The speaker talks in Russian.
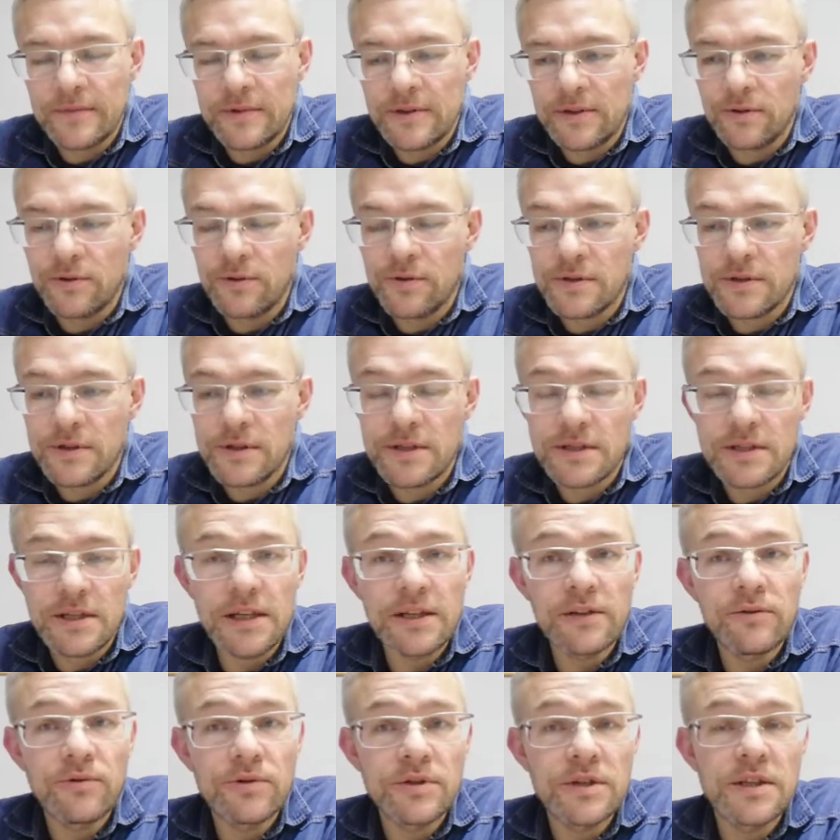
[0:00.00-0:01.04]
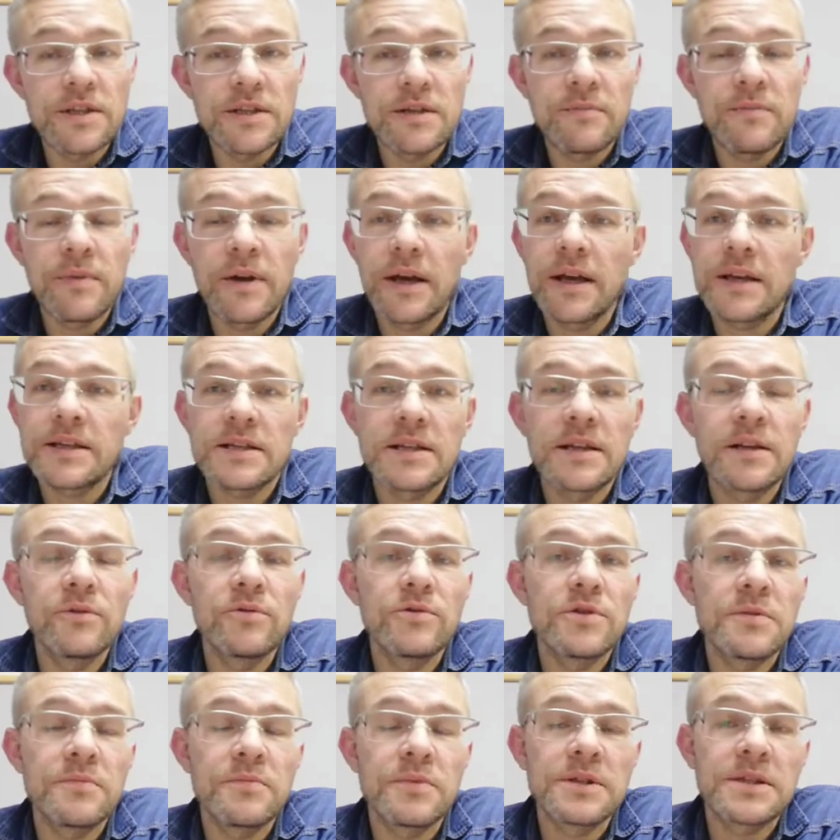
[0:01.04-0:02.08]
То есть исследуйте себя,
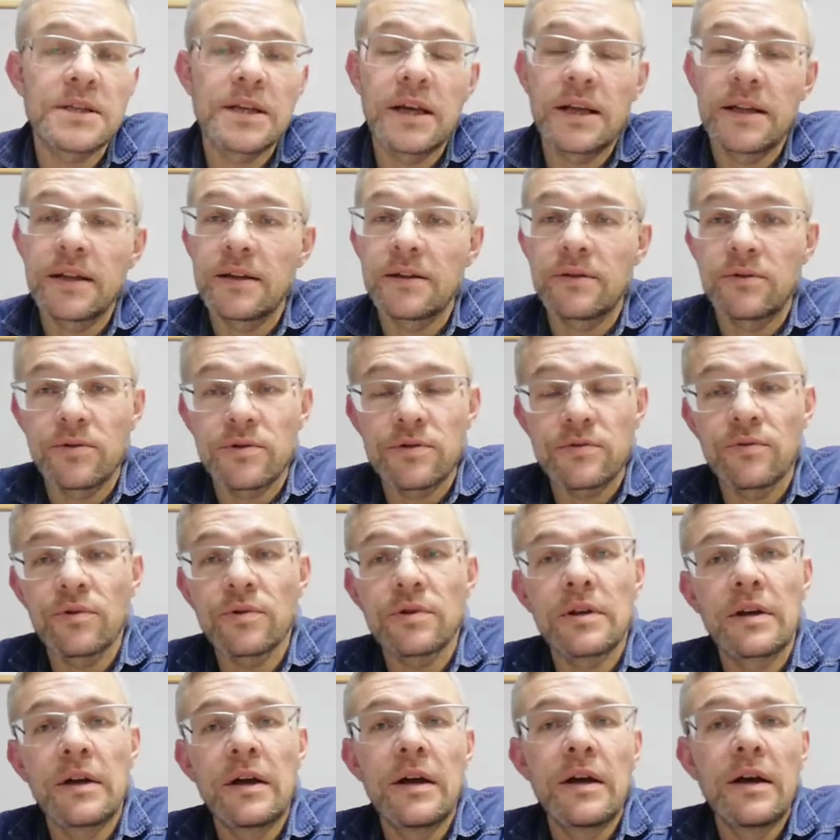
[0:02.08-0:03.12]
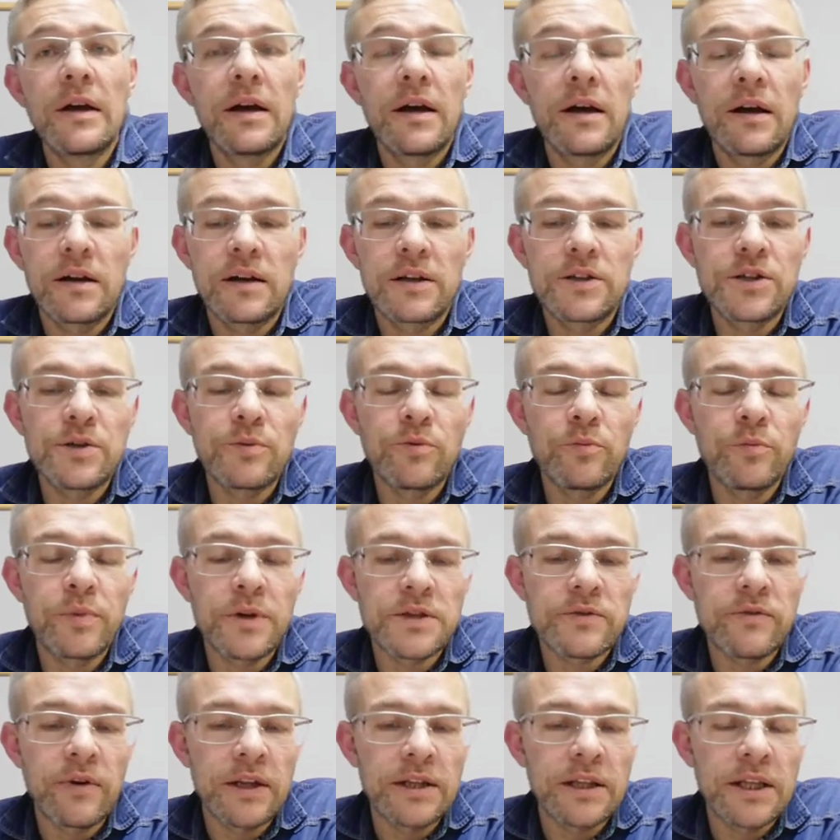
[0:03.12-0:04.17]
исследуйте Писание. То есть вот к чему
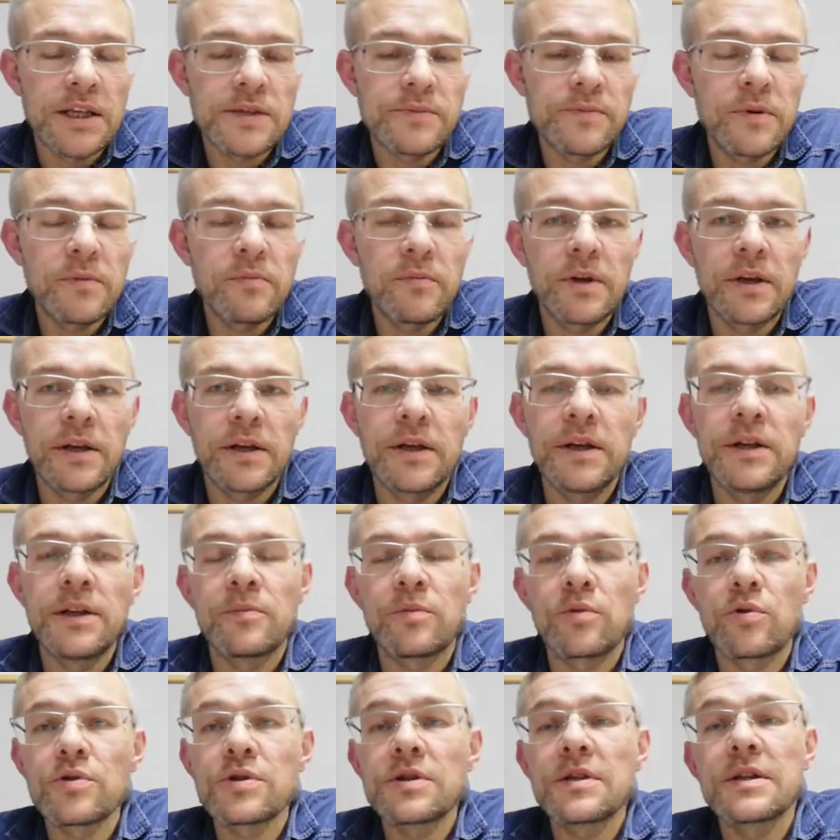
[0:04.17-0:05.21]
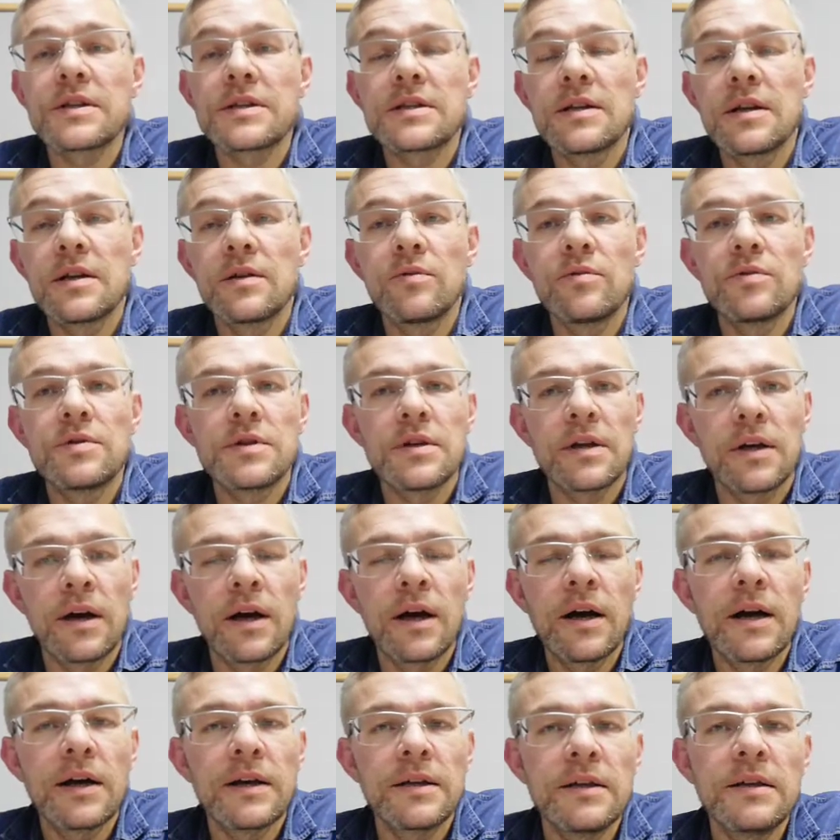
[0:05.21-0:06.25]
призывает нас Библия. И не просто исследуйте,
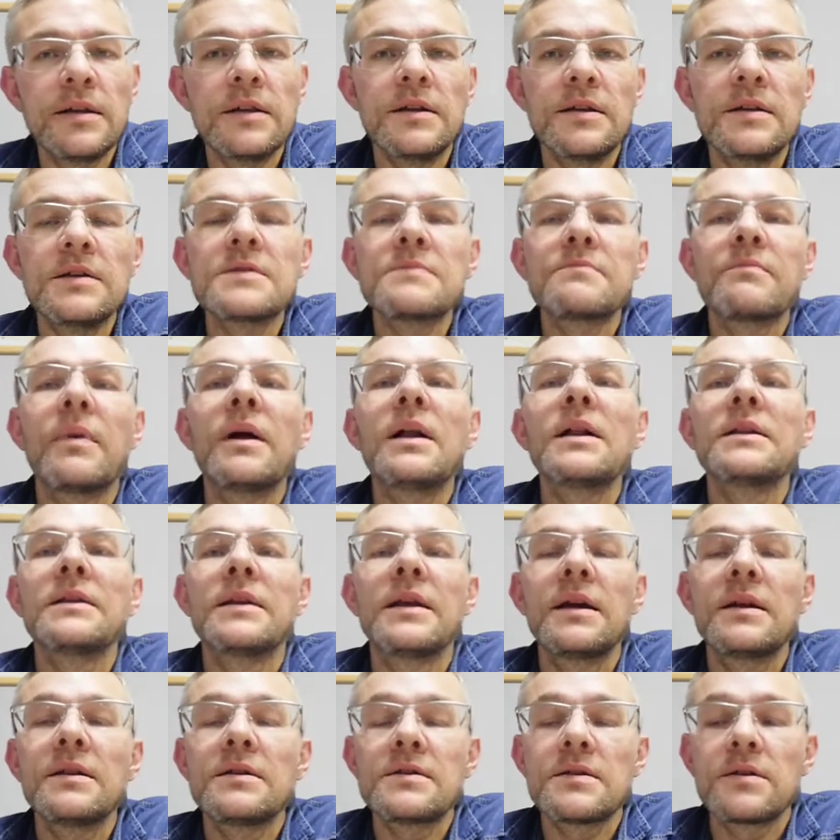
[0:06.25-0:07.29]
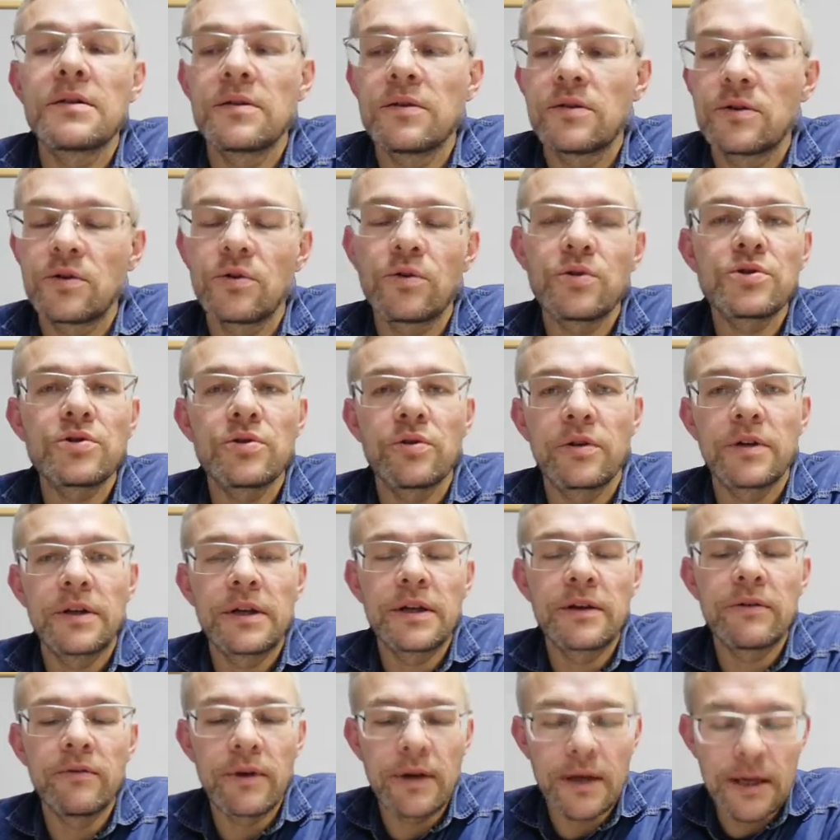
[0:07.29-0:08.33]
а и исполняйте то, что они
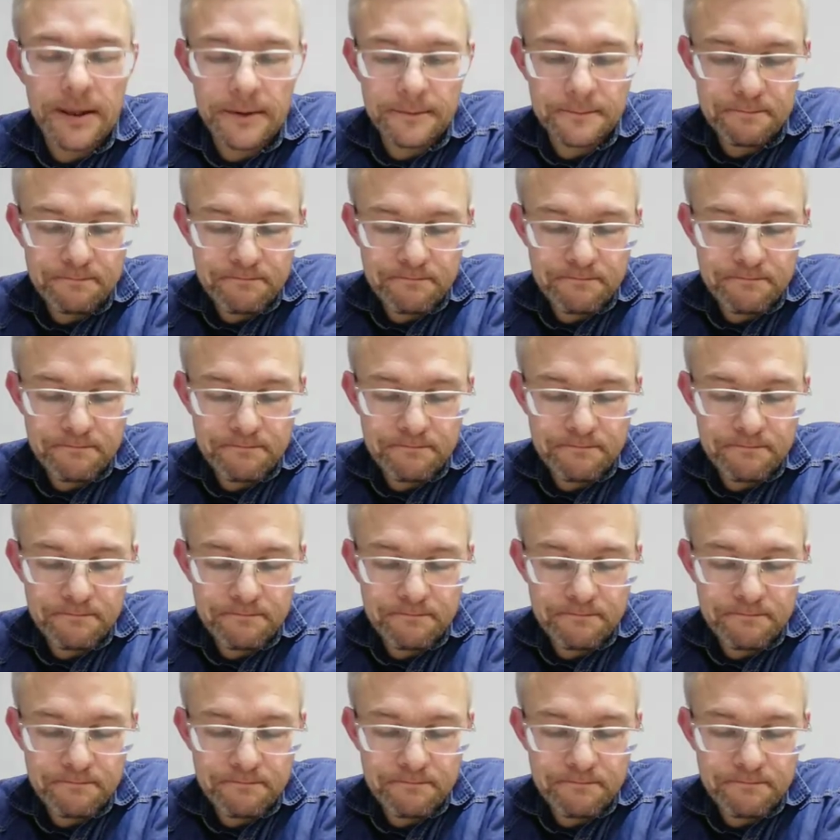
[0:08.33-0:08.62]
говорят.